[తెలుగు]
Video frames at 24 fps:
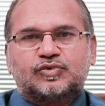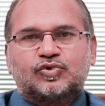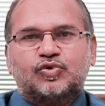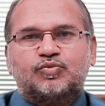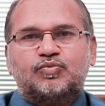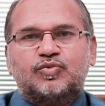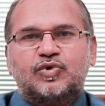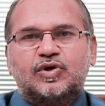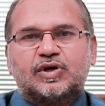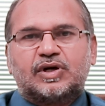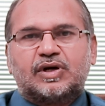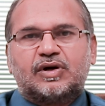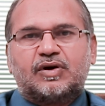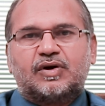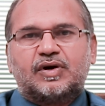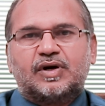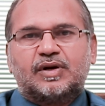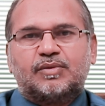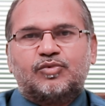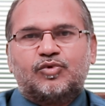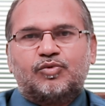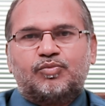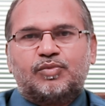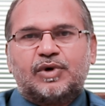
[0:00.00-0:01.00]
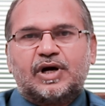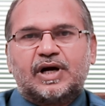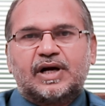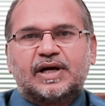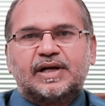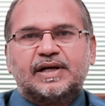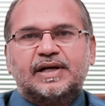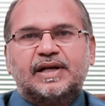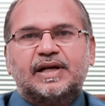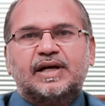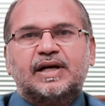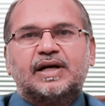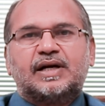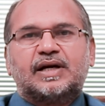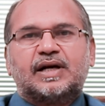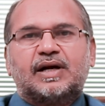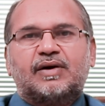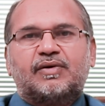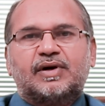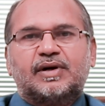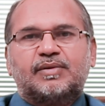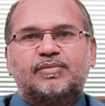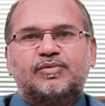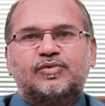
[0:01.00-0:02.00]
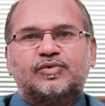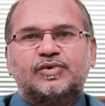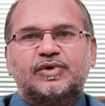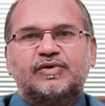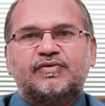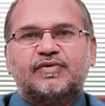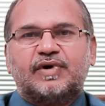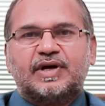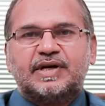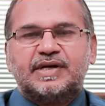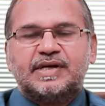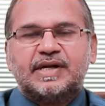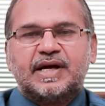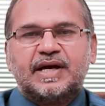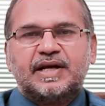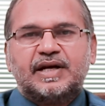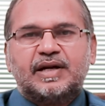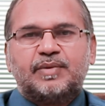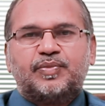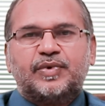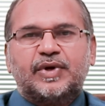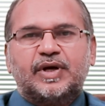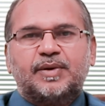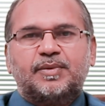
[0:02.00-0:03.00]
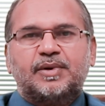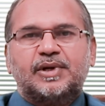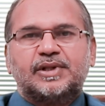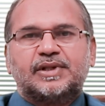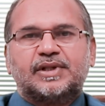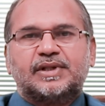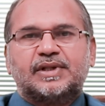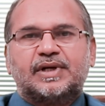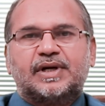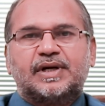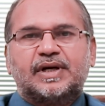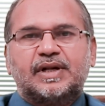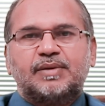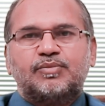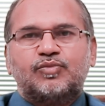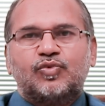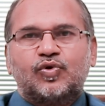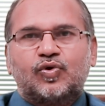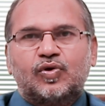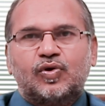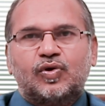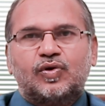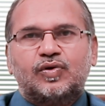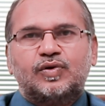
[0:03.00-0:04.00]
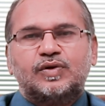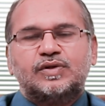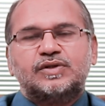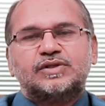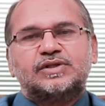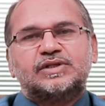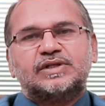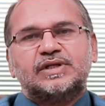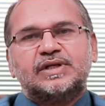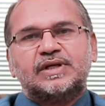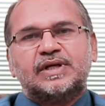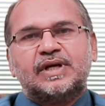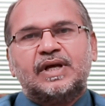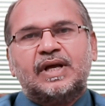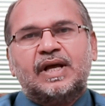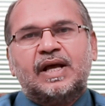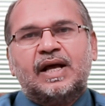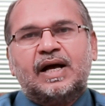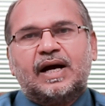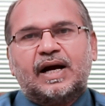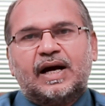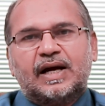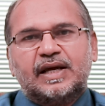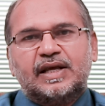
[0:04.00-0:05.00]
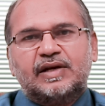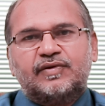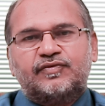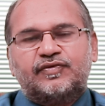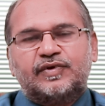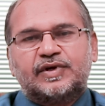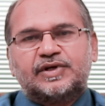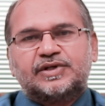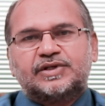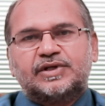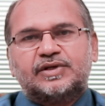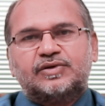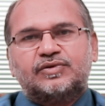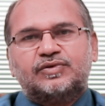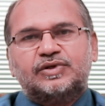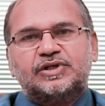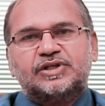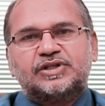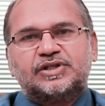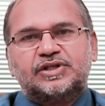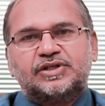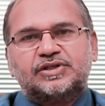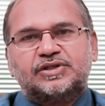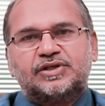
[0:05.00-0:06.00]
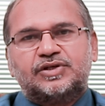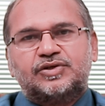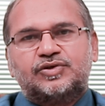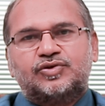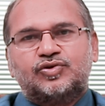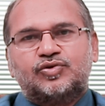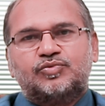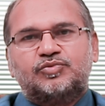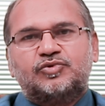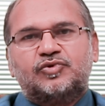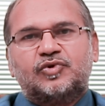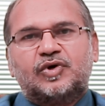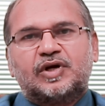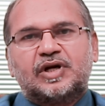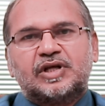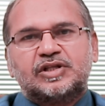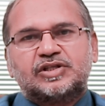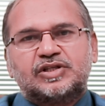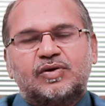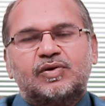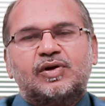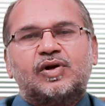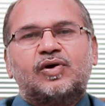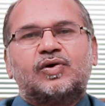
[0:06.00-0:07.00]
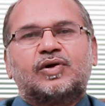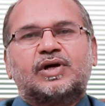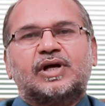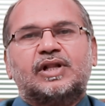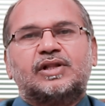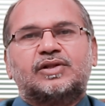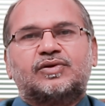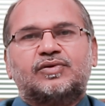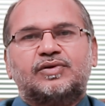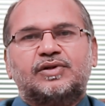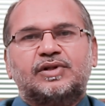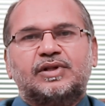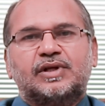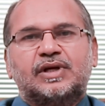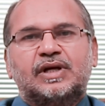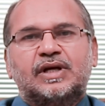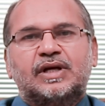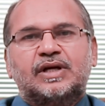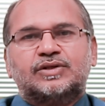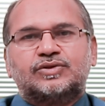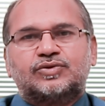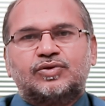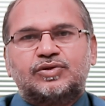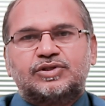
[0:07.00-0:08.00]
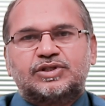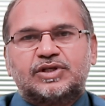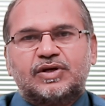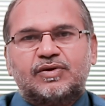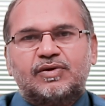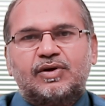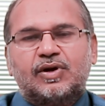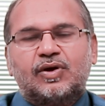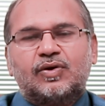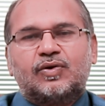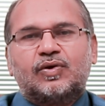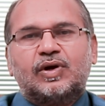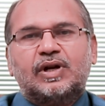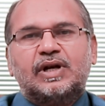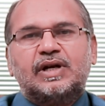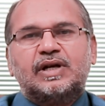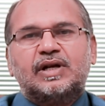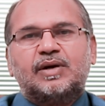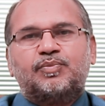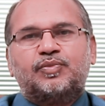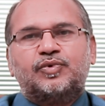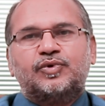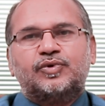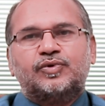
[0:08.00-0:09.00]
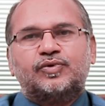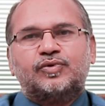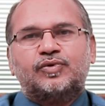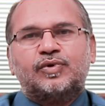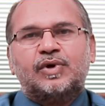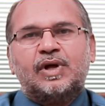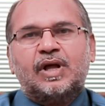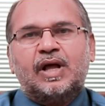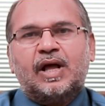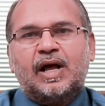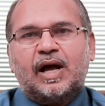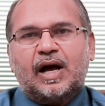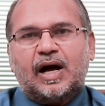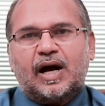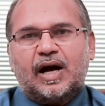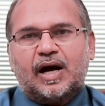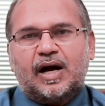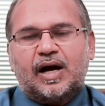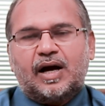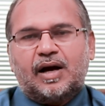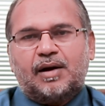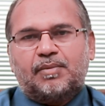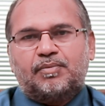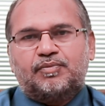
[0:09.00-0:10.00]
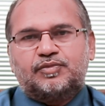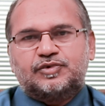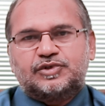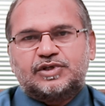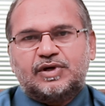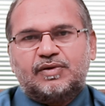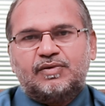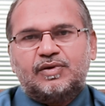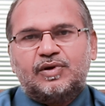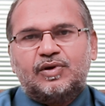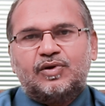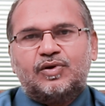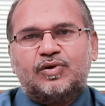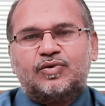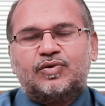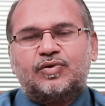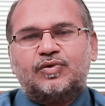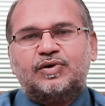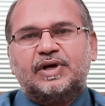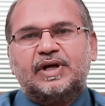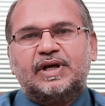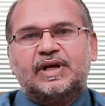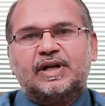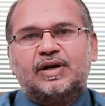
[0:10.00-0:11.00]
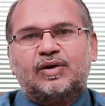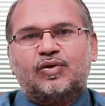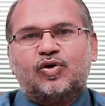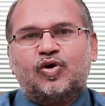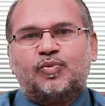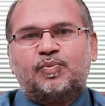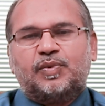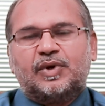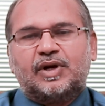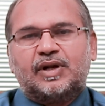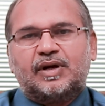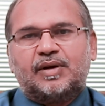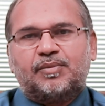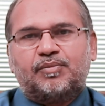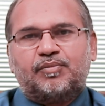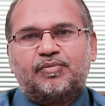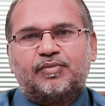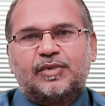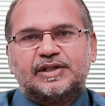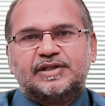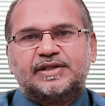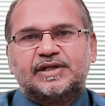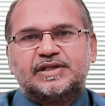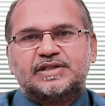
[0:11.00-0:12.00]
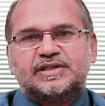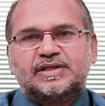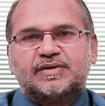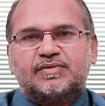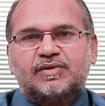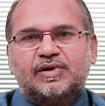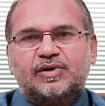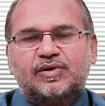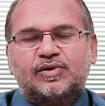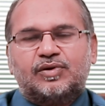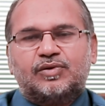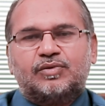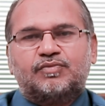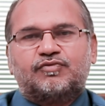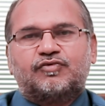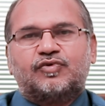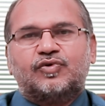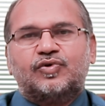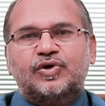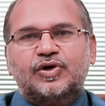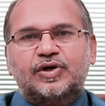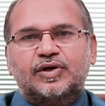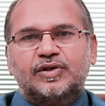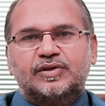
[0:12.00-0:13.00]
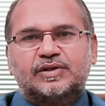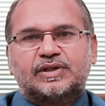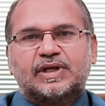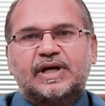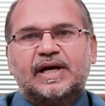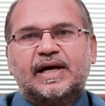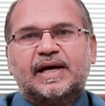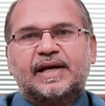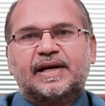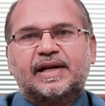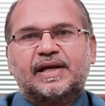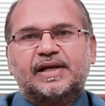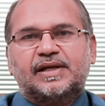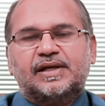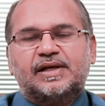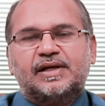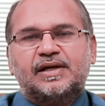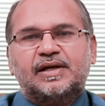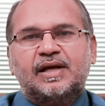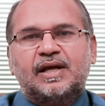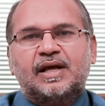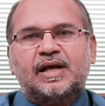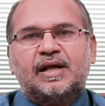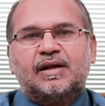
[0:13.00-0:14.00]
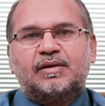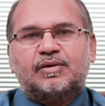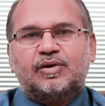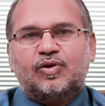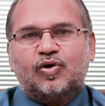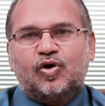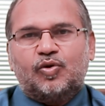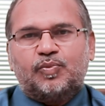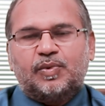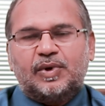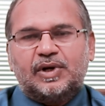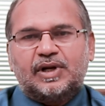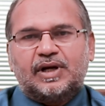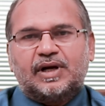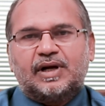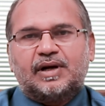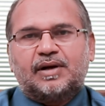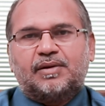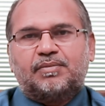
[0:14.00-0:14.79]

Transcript: తుమ్ములు రావడము బాగా నీళ్ళు రావడము ఇవన్నీ అయినప్పుడు ఏమవుతుందంటే ముక్కులో నుంచి ఆ ఇన్ఫెక్షన్ ఈస్టేషన్ ట్యూబ్ ద్వారా చెవిలోకి వెళ్తుంది సో చెవిలోకి వెళ్ళినప్పుడు ఆ చెవిలో ఉండే లోపల మధ్య చెవిలో ఫ్లూయిడ్ తయారయ్యి లోపల